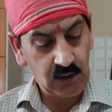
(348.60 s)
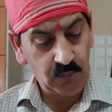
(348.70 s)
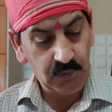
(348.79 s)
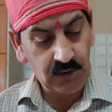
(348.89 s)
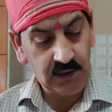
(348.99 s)

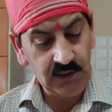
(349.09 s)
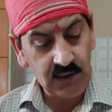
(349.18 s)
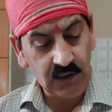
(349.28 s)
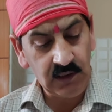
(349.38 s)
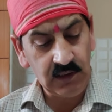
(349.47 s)
रघुपति
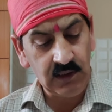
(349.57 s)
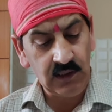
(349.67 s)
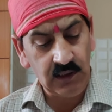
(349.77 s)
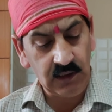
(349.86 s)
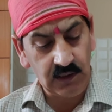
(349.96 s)
चरण
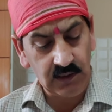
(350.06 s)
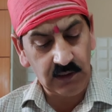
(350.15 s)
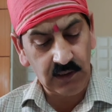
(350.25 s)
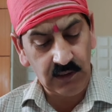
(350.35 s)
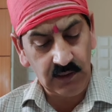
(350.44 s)
हृद
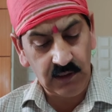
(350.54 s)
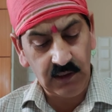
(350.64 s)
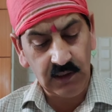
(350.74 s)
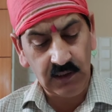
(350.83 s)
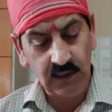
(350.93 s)

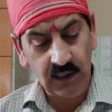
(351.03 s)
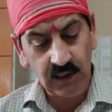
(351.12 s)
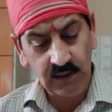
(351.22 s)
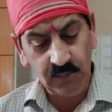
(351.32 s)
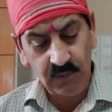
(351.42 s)
दरी
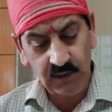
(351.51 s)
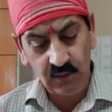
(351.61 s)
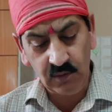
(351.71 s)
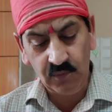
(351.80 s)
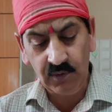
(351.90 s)
तात
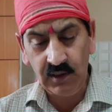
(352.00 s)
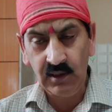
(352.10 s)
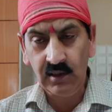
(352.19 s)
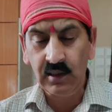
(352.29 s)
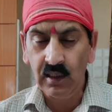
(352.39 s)
मधुर
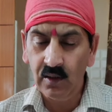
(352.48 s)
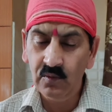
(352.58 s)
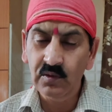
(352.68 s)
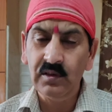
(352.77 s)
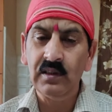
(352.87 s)
फल
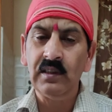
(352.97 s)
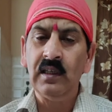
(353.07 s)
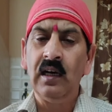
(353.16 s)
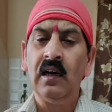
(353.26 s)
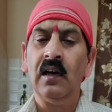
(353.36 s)
खाऊ
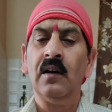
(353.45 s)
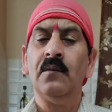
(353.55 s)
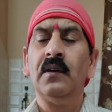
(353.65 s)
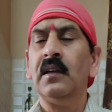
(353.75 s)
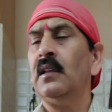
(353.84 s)

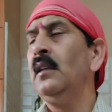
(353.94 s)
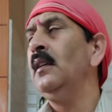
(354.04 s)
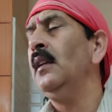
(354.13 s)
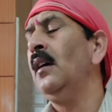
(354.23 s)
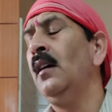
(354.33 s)
सियावर
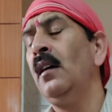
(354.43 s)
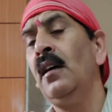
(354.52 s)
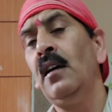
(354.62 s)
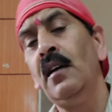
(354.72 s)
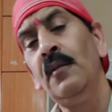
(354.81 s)

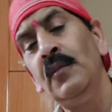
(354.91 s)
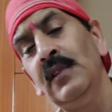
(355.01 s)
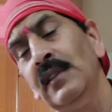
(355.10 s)
राम